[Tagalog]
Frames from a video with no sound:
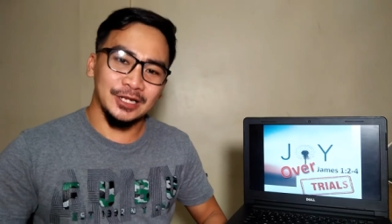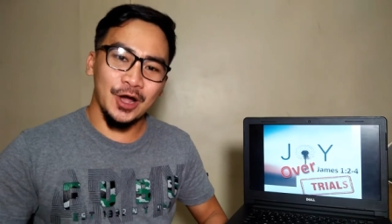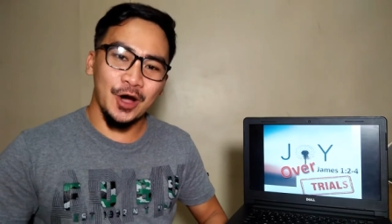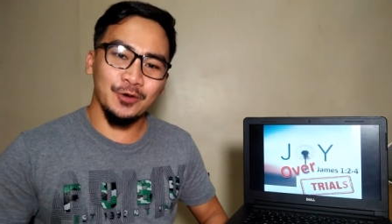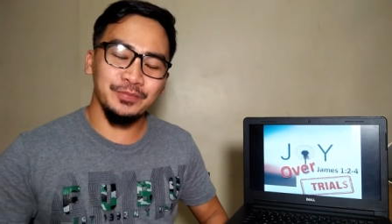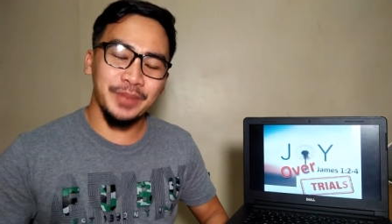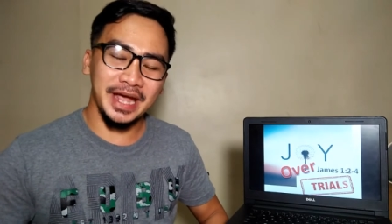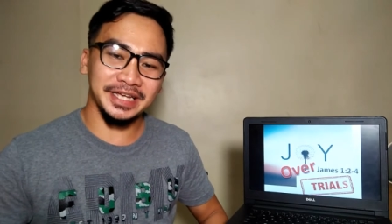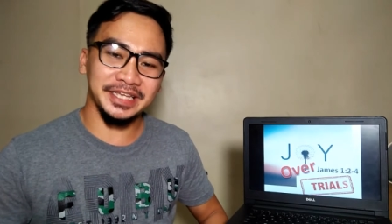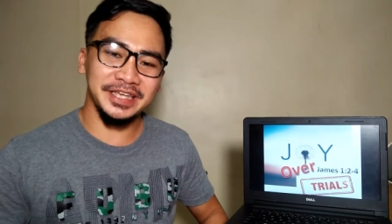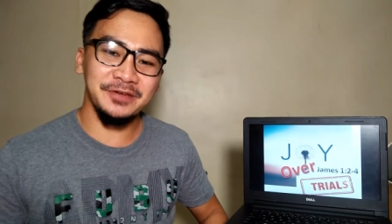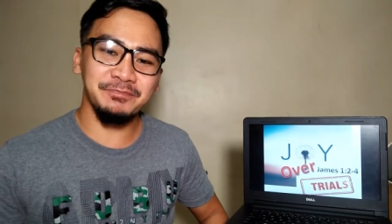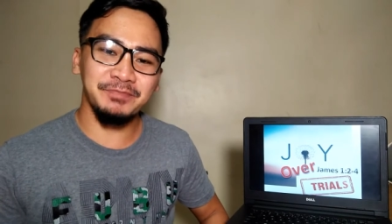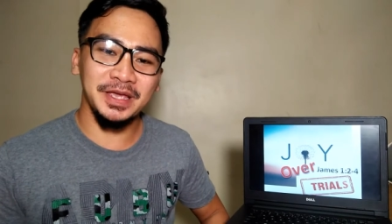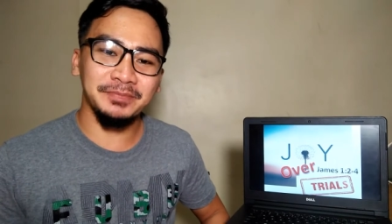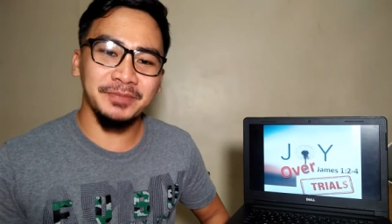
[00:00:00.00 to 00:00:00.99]
Low back
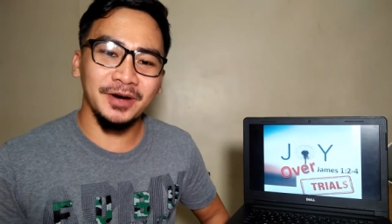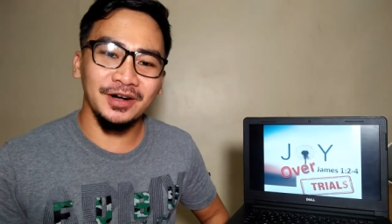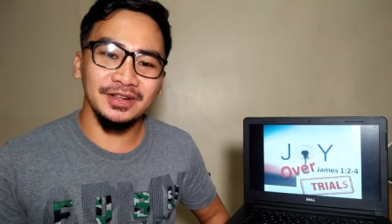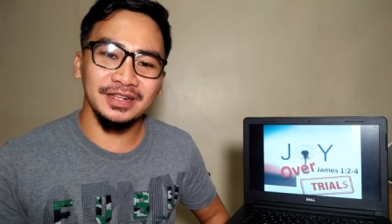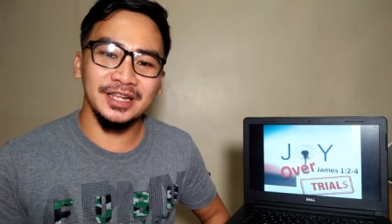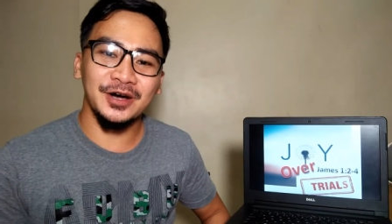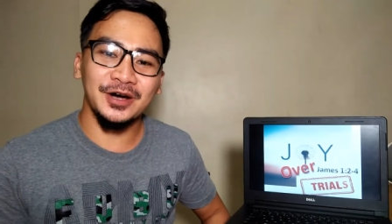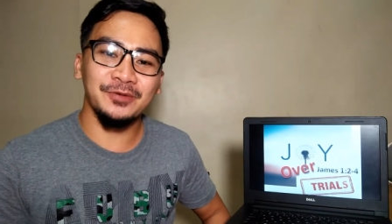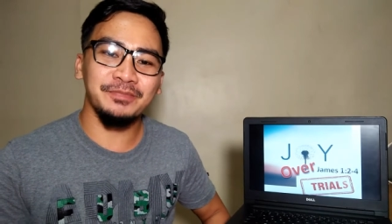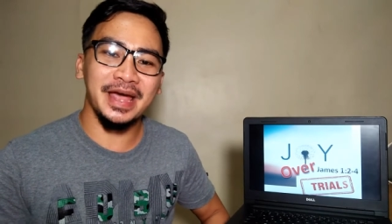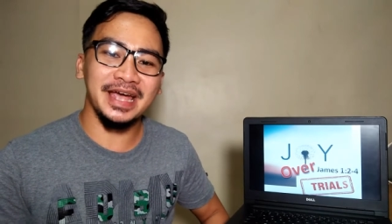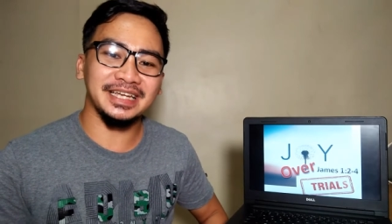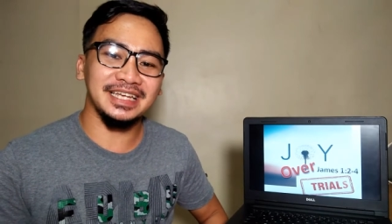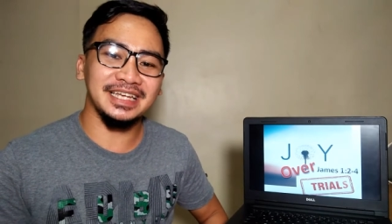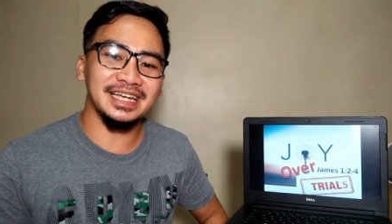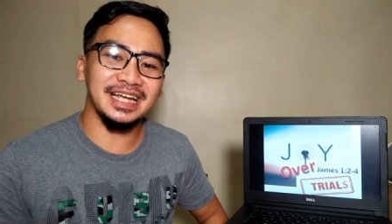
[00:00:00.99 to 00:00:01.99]
young people, low
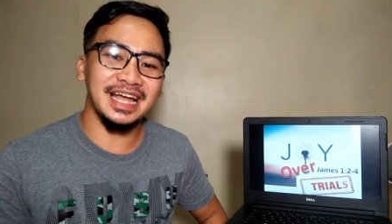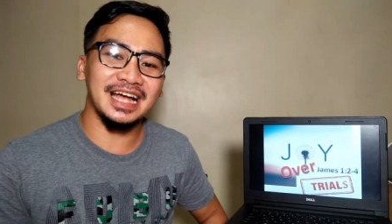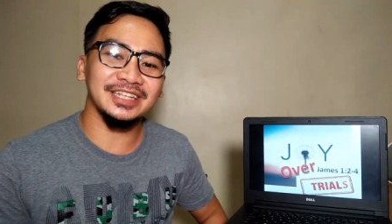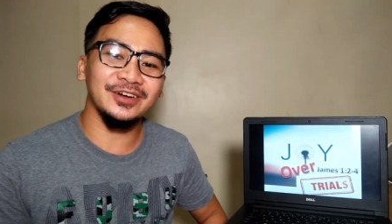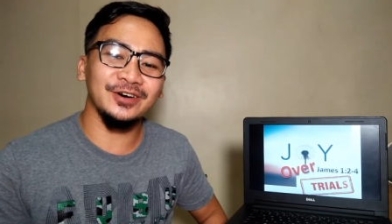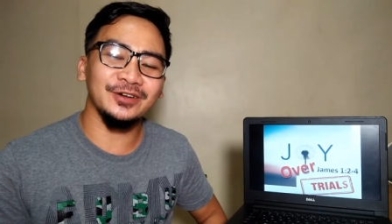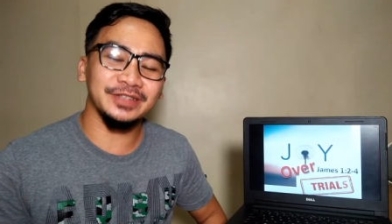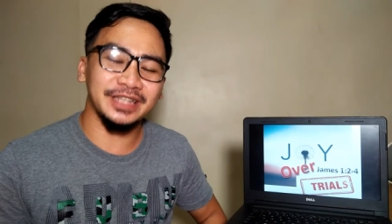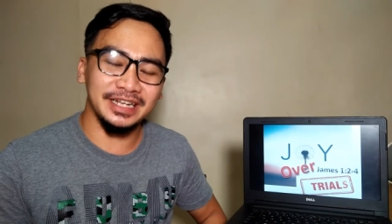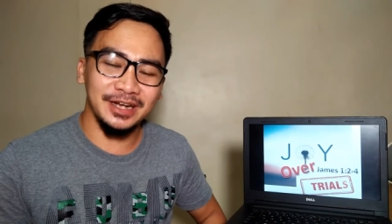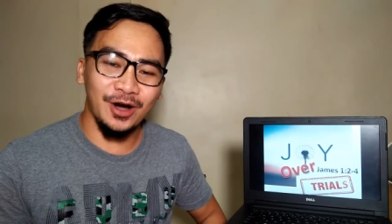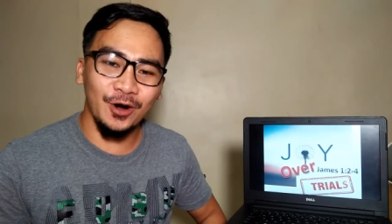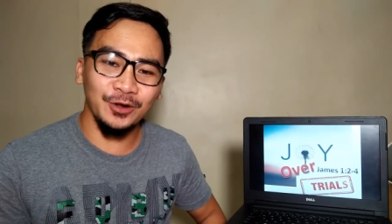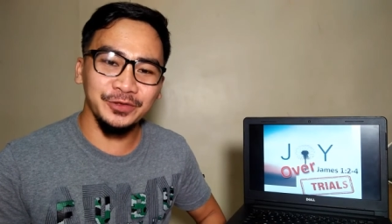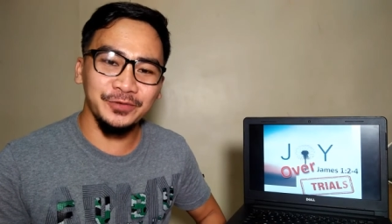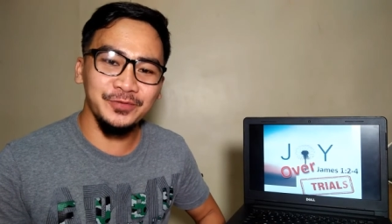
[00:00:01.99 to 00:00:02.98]
back young adult, and
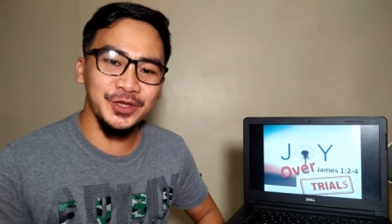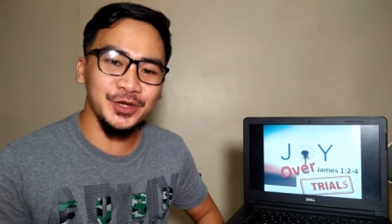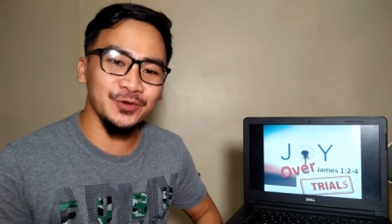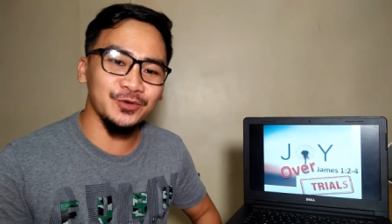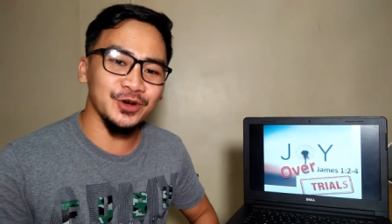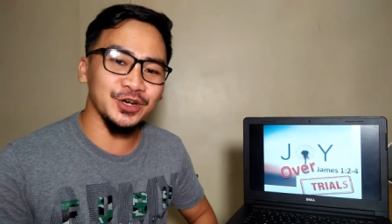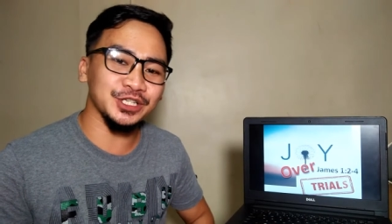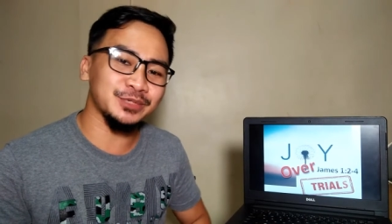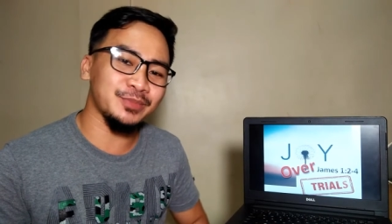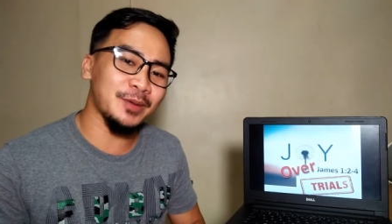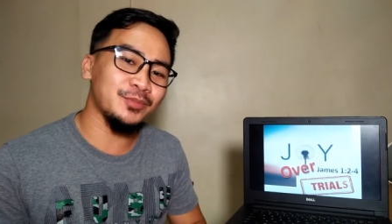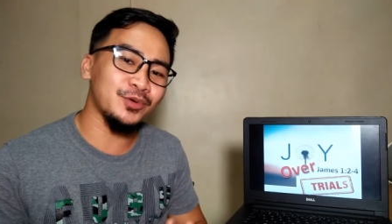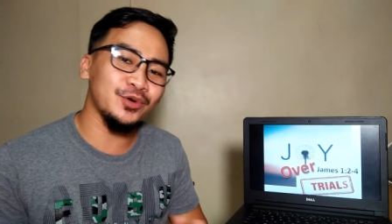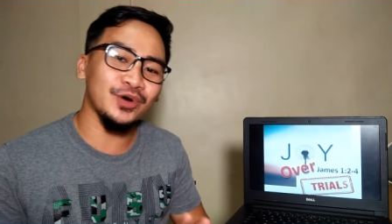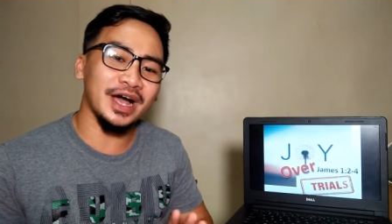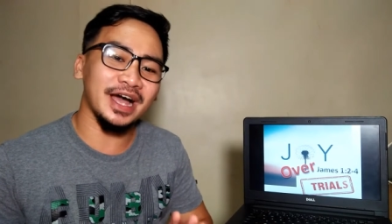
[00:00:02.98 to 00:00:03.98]
all the viewers,
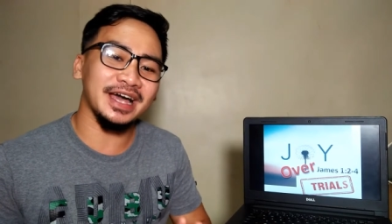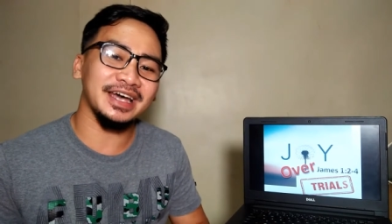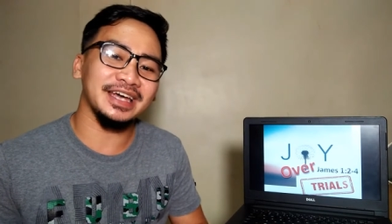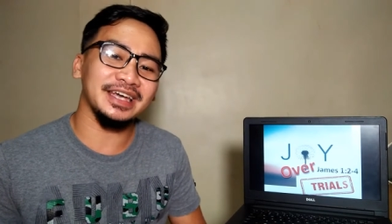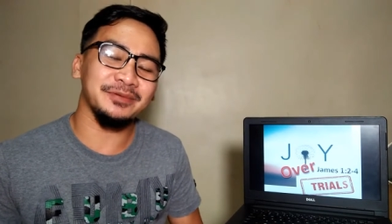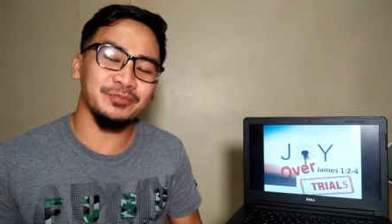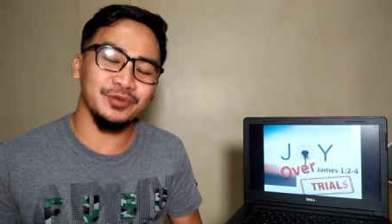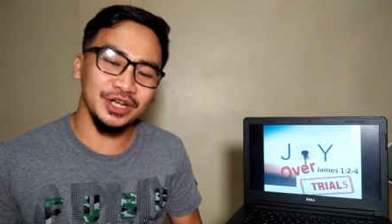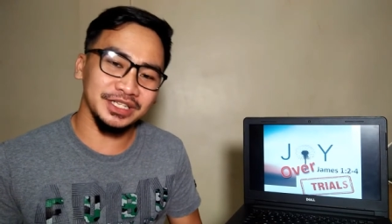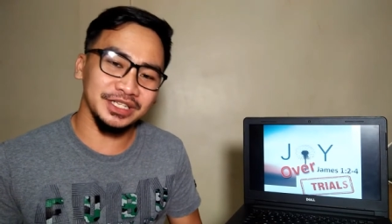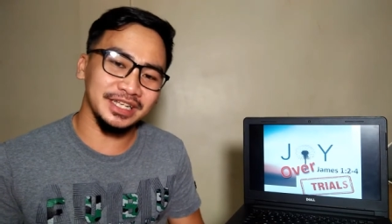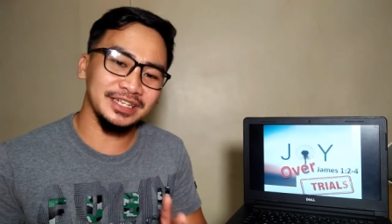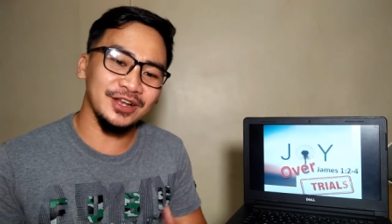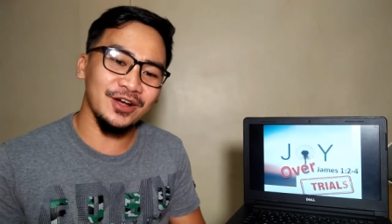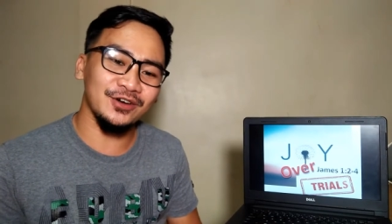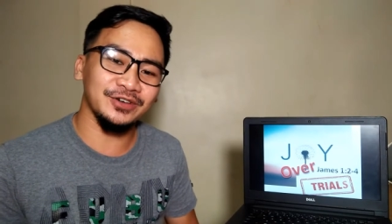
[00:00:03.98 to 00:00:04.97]
mabuhay! Praise
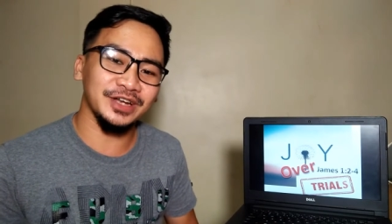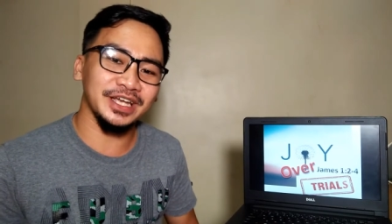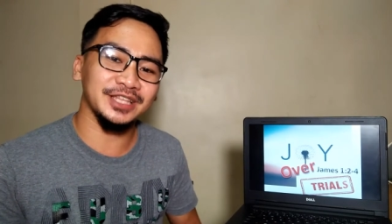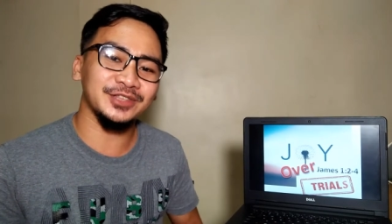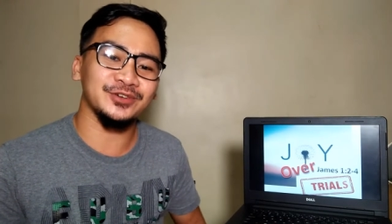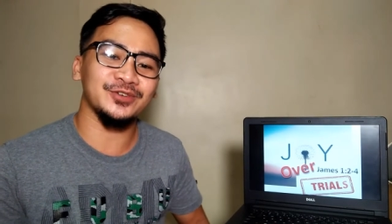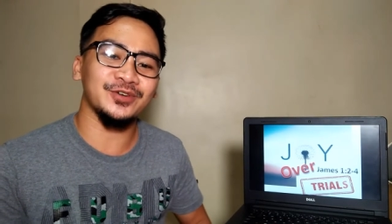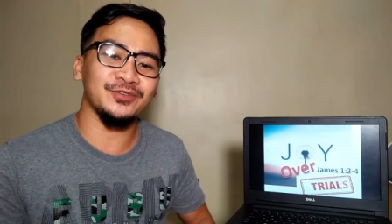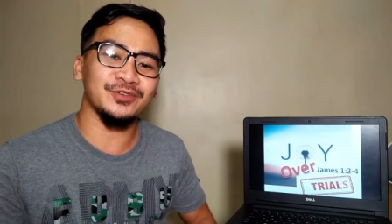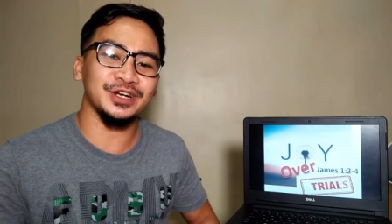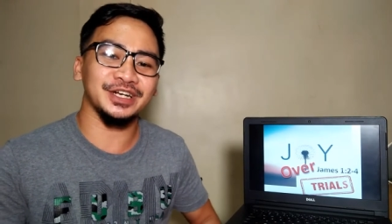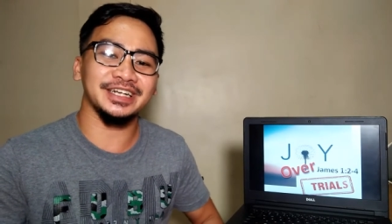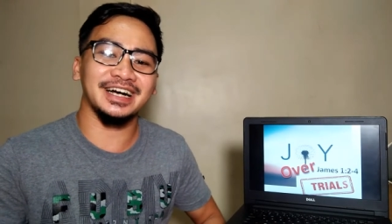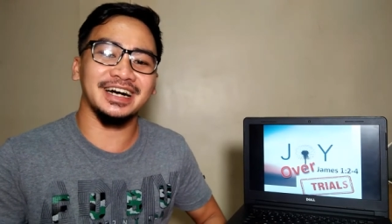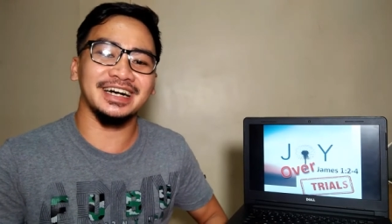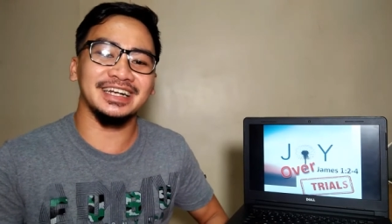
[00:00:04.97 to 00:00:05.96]
and glory to
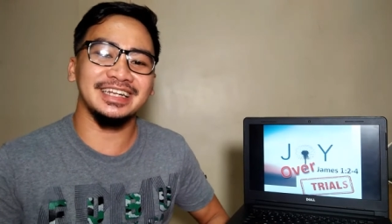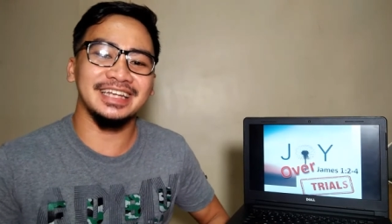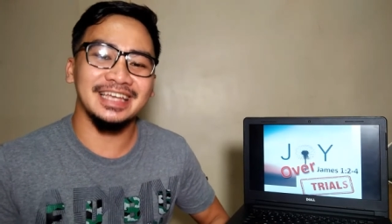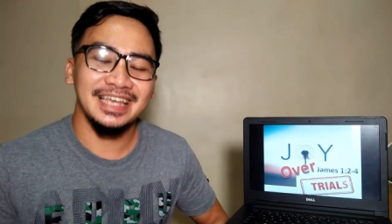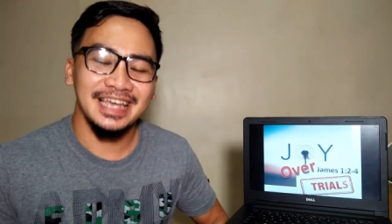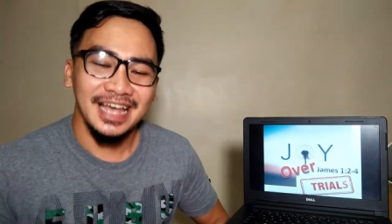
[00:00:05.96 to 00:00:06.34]
our God.